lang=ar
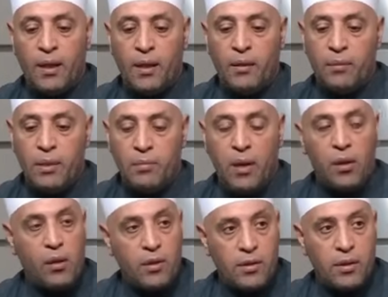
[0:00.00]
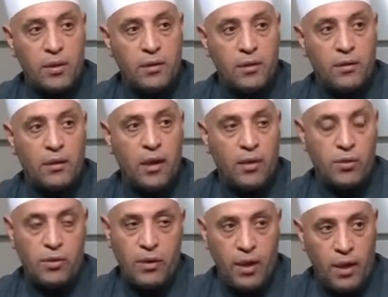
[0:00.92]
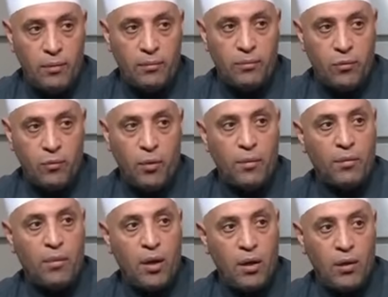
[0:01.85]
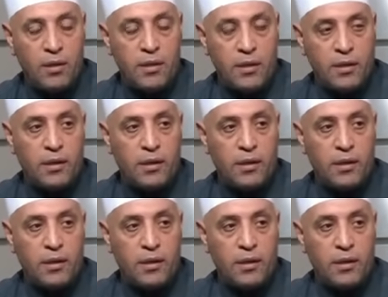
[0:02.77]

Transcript: من مقاصد الصيام ومن مقاصد